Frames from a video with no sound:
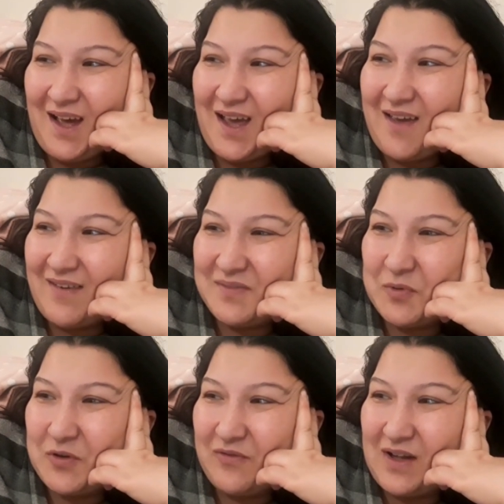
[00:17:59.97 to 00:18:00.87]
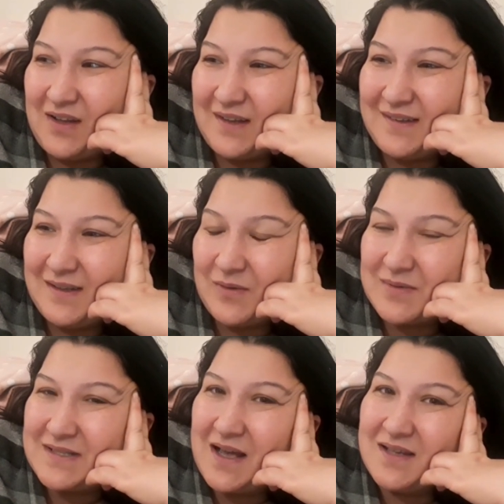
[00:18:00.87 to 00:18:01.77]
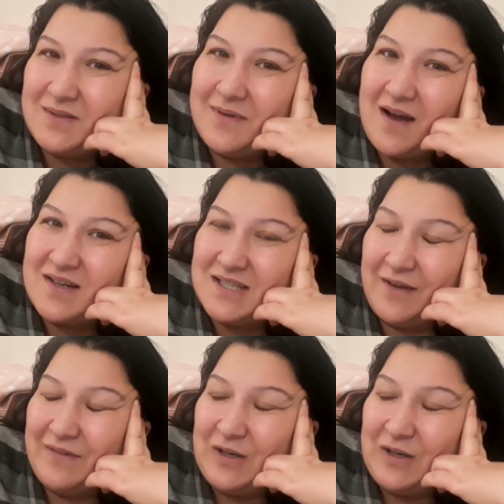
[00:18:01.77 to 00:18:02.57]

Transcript: Evet bugün valla dediğim gibi sadece bir akşam